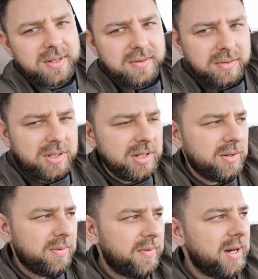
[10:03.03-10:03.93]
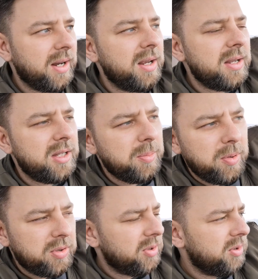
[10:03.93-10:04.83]
zwróćcie uwagę. Nie
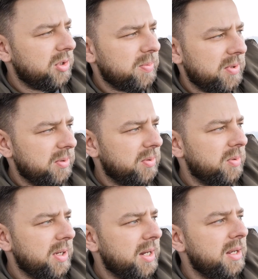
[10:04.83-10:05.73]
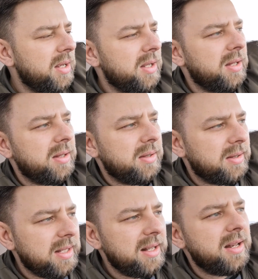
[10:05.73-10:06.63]
po to ktoś produkuje
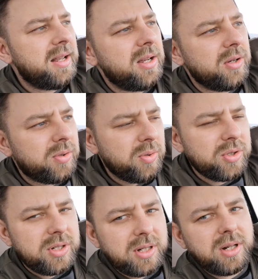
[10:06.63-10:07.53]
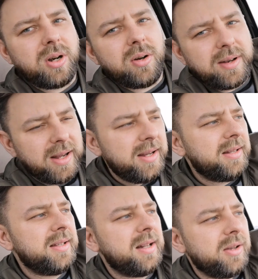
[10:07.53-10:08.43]
tyle różnych olei,
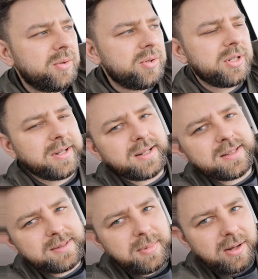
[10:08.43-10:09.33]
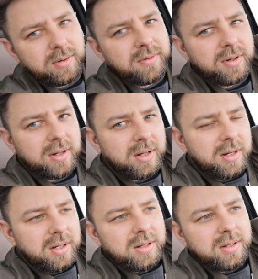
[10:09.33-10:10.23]
tyle różnych smarów,
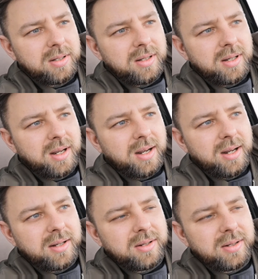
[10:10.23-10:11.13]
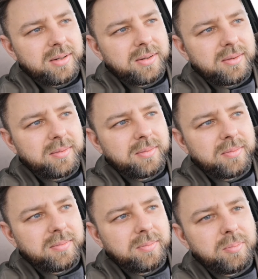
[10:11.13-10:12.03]
y,
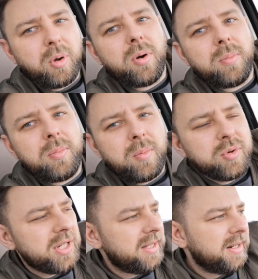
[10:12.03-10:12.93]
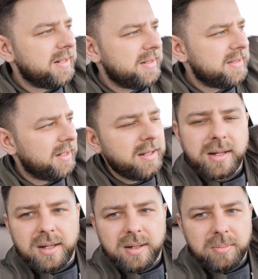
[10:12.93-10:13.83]
bo, bo mu się tak chce,
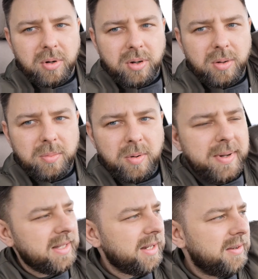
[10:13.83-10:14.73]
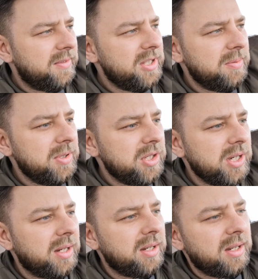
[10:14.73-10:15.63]
bo, bo ma takie widzimy
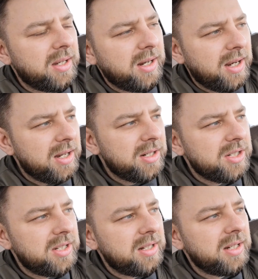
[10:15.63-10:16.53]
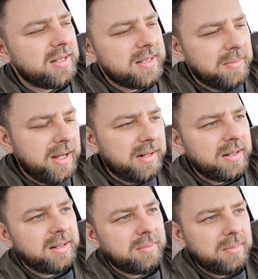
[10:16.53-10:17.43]
się. Każdy smar
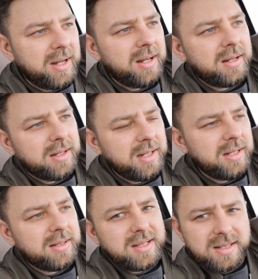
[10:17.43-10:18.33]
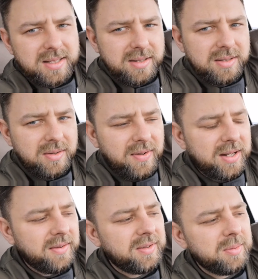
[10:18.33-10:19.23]
ma inne
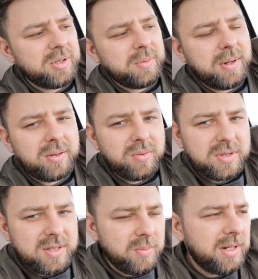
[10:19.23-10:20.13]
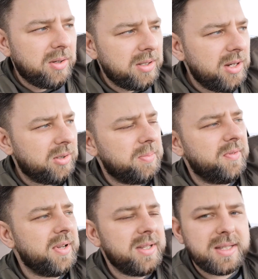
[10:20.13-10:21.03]
zastosowanie. W tym przypadku zły,
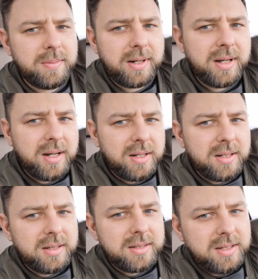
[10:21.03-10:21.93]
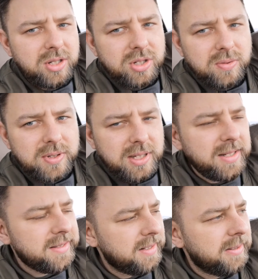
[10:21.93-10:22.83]
nieodpowiedni smar zniszczył
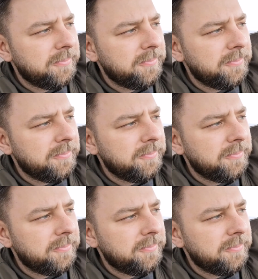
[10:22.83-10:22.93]
ślisk,